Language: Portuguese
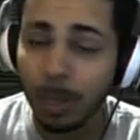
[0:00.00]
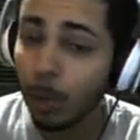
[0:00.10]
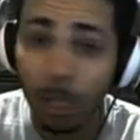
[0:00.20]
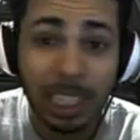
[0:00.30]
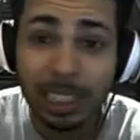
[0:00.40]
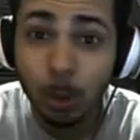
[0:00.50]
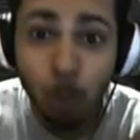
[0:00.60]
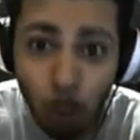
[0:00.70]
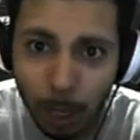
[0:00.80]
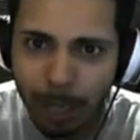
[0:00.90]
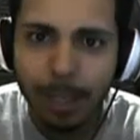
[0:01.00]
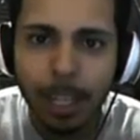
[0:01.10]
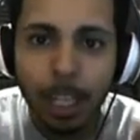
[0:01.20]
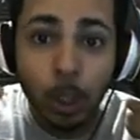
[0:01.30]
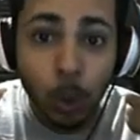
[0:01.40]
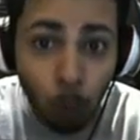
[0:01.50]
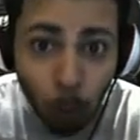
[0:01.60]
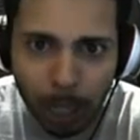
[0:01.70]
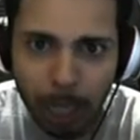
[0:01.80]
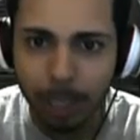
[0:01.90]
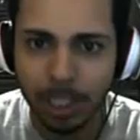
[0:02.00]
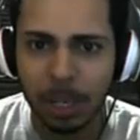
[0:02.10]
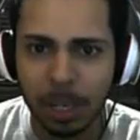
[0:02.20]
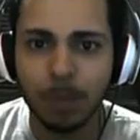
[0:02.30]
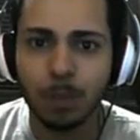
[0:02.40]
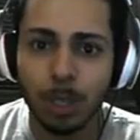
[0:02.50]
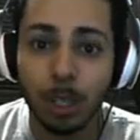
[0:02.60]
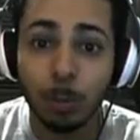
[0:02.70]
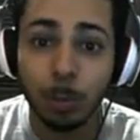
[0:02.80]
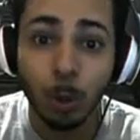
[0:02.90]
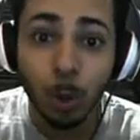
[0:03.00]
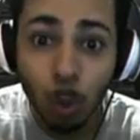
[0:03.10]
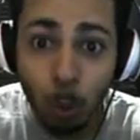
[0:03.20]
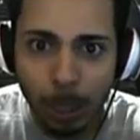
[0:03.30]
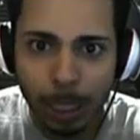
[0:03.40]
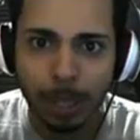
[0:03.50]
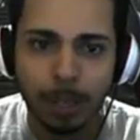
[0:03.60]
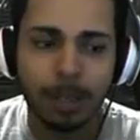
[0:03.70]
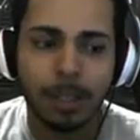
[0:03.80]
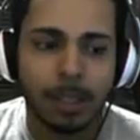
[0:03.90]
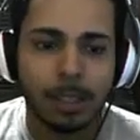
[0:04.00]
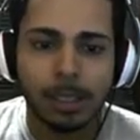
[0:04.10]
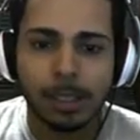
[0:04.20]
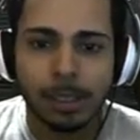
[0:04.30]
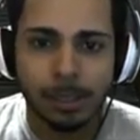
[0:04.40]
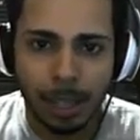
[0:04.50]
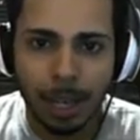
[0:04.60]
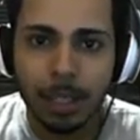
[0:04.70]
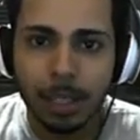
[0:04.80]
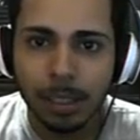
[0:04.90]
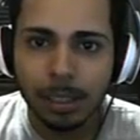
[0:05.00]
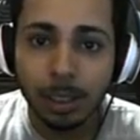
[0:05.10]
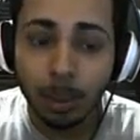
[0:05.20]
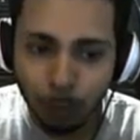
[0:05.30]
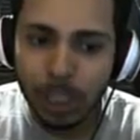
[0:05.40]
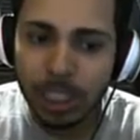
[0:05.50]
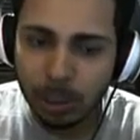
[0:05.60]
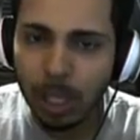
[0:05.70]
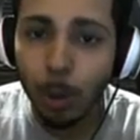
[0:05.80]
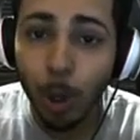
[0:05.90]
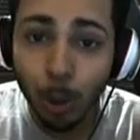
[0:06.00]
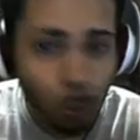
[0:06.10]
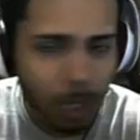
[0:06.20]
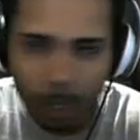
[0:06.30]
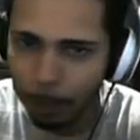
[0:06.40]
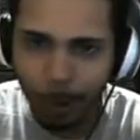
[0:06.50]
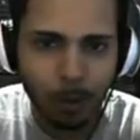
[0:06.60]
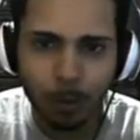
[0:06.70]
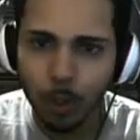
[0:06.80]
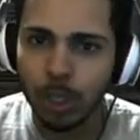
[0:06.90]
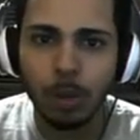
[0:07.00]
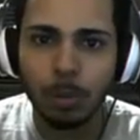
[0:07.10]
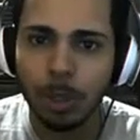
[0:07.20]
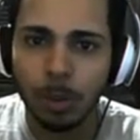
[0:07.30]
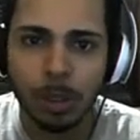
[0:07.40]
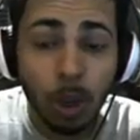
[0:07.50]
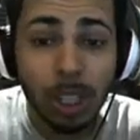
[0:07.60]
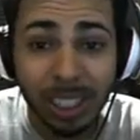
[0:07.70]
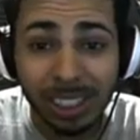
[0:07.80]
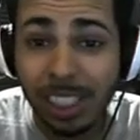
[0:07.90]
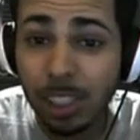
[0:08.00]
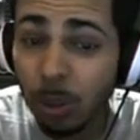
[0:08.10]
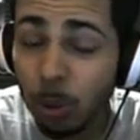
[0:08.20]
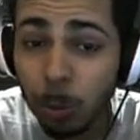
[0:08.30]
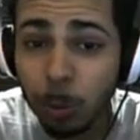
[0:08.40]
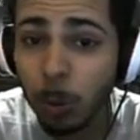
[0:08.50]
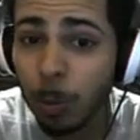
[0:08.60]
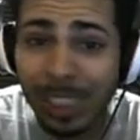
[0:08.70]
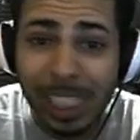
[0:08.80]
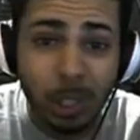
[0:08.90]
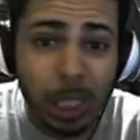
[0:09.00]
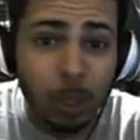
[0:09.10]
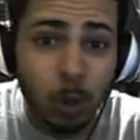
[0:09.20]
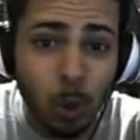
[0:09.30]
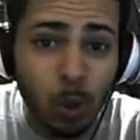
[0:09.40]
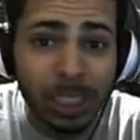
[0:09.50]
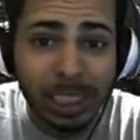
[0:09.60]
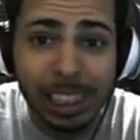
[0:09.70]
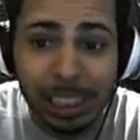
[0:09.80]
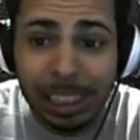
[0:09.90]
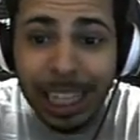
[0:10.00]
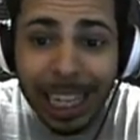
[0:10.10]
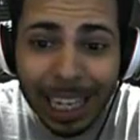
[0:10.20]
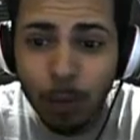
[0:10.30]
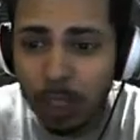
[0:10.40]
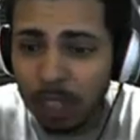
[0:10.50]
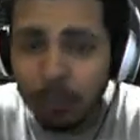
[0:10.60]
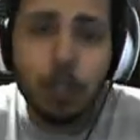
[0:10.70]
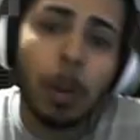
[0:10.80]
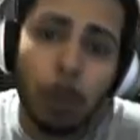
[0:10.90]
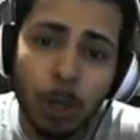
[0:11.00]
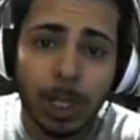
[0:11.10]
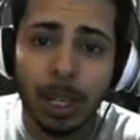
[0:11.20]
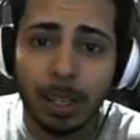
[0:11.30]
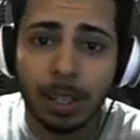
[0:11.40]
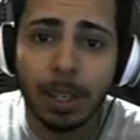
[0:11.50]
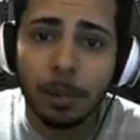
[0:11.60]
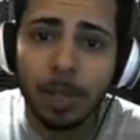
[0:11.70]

Porque o Camtasia nunca, nunca tinha parado de funcionar comigo. Nunca. Tá? Então foi sim o DMO, nunca parou de funcionar comigo. E outra, se eles não come começarem a atualizar o jogo assim, nem eu vou ter vídeo pra postar.